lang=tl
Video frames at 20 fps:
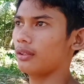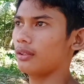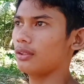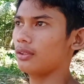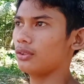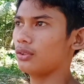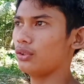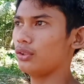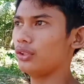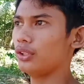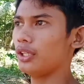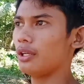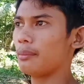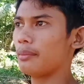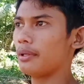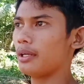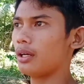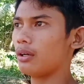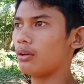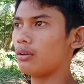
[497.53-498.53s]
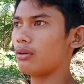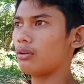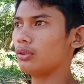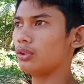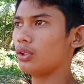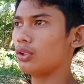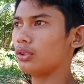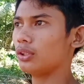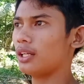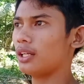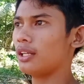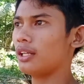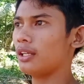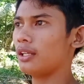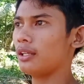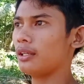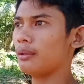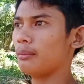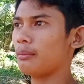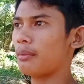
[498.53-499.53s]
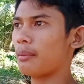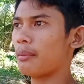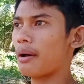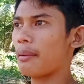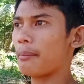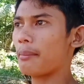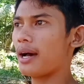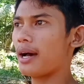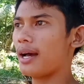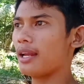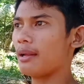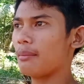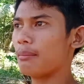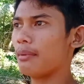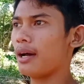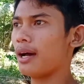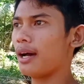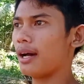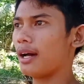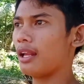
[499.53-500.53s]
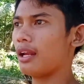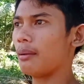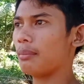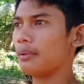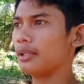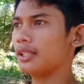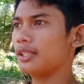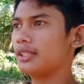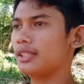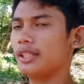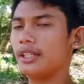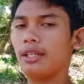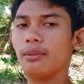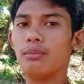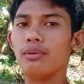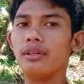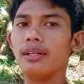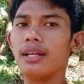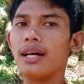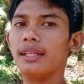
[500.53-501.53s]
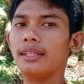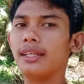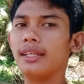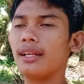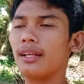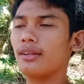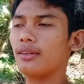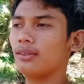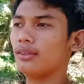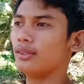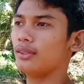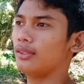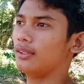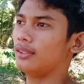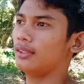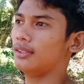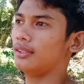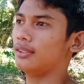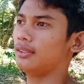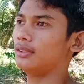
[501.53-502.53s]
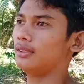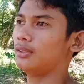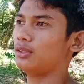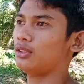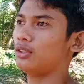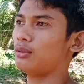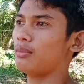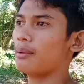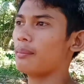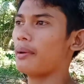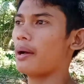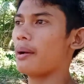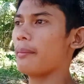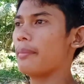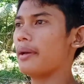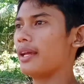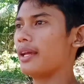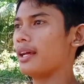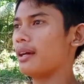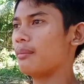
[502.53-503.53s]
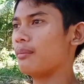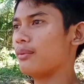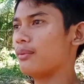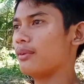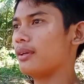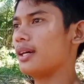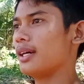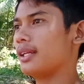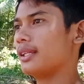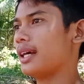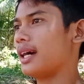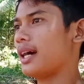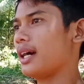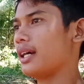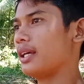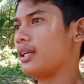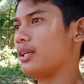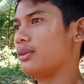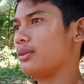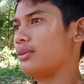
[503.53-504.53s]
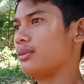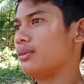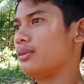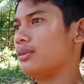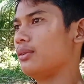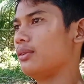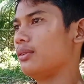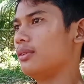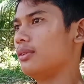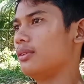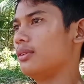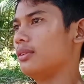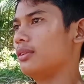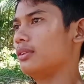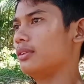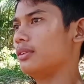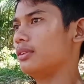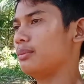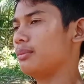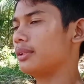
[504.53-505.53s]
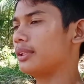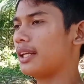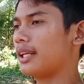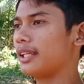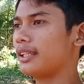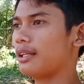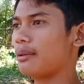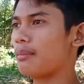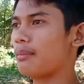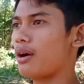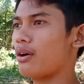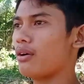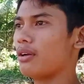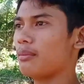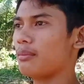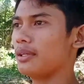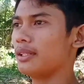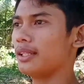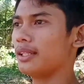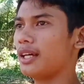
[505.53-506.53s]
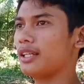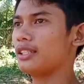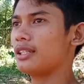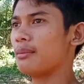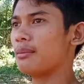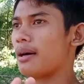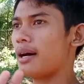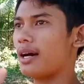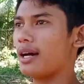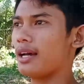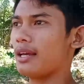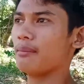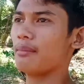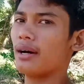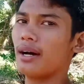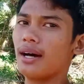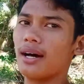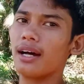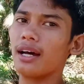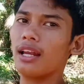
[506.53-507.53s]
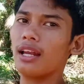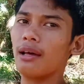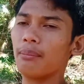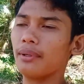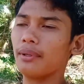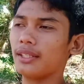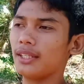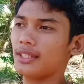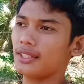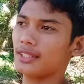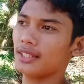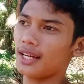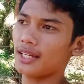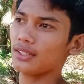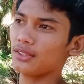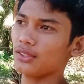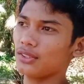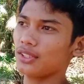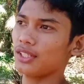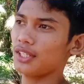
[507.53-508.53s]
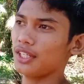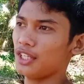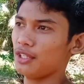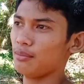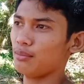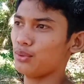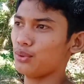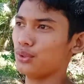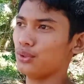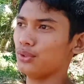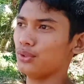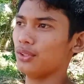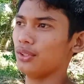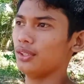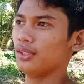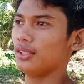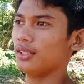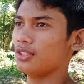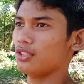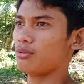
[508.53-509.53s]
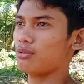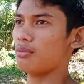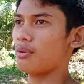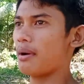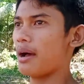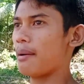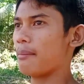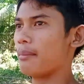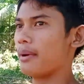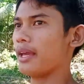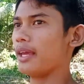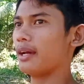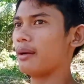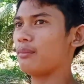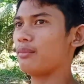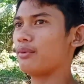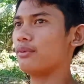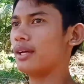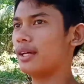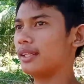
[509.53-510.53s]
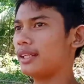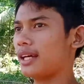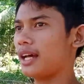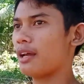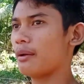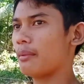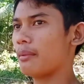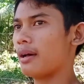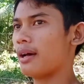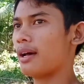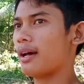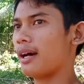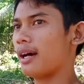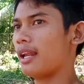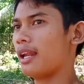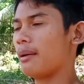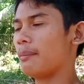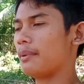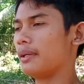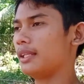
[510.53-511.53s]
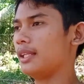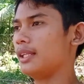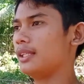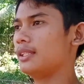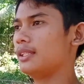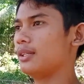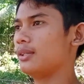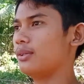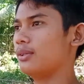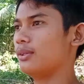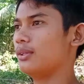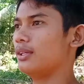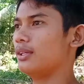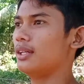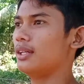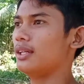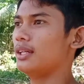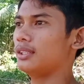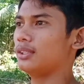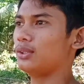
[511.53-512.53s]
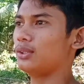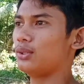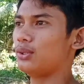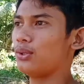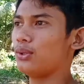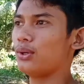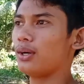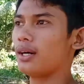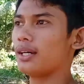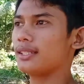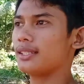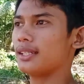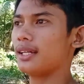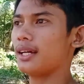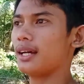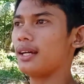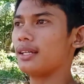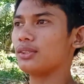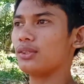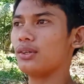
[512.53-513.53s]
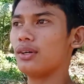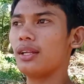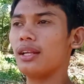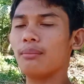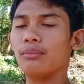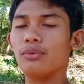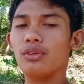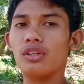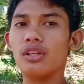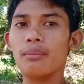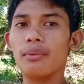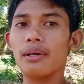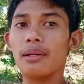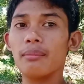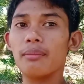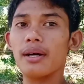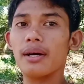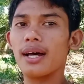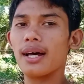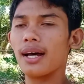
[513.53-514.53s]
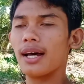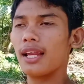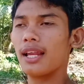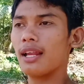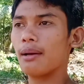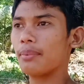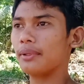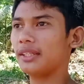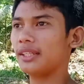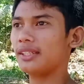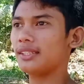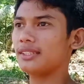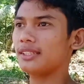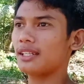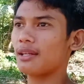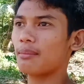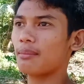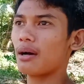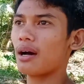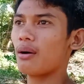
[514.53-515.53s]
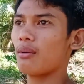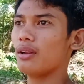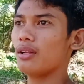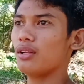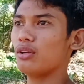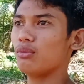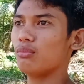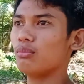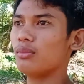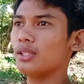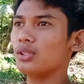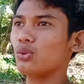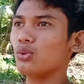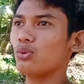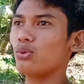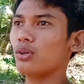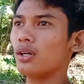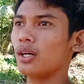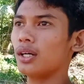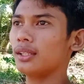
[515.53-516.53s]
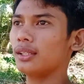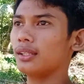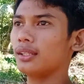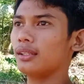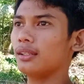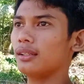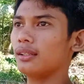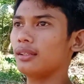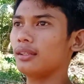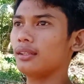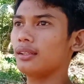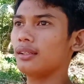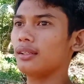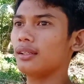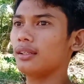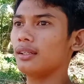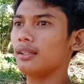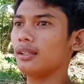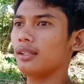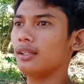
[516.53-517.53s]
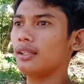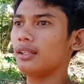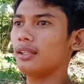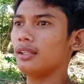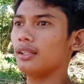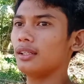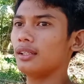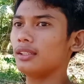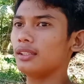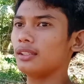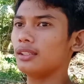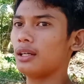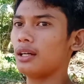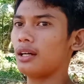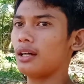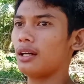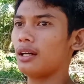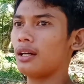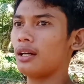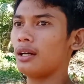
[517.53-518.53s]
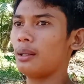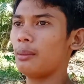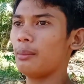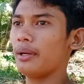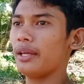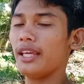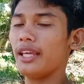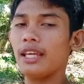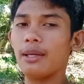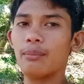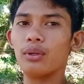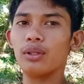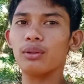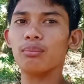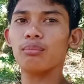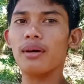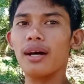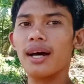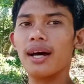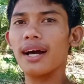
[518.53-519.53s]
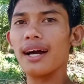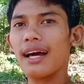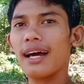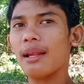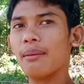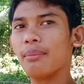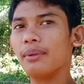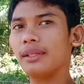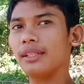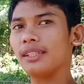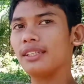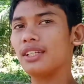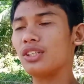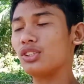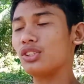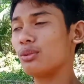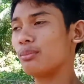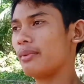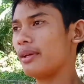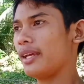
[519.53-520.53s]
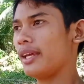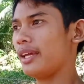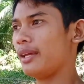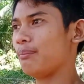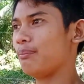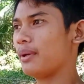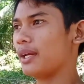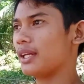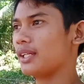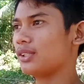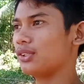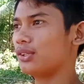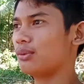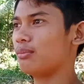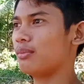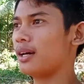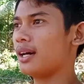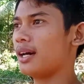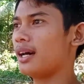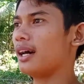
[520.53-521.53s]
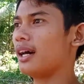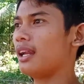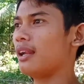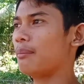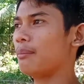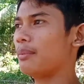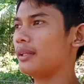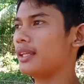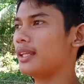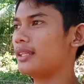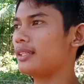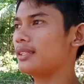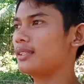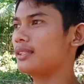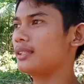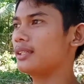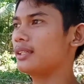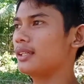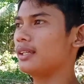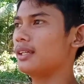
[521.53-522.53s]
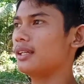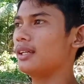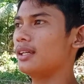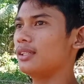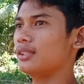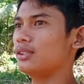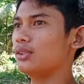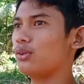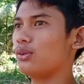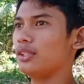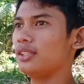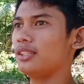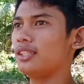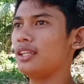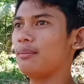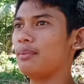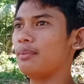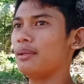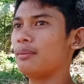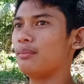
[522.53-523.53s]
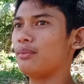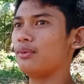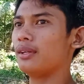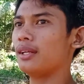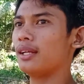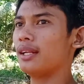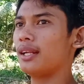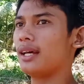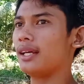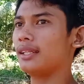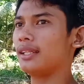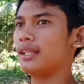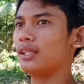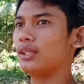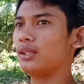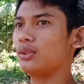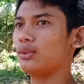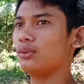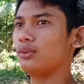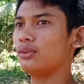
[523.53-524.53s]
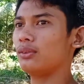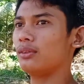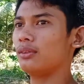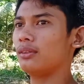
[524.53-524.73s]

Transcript: so hindi naman ako totally mamamahal ang mga kalapad sa ibon natin ano. So magpapahinga muna tayo. So magtratrabaho naman tayo sa bahay mga kalapatids kaso sa ibon. So mamamahinga muna tayo mga kalapatids ano. So kasi nga so alam niyo naman mga kalapatids na bawal yung may sugat sa may ipot mga kalapatids ano, sa may infection mga kalapatids. So isipin muna natin yung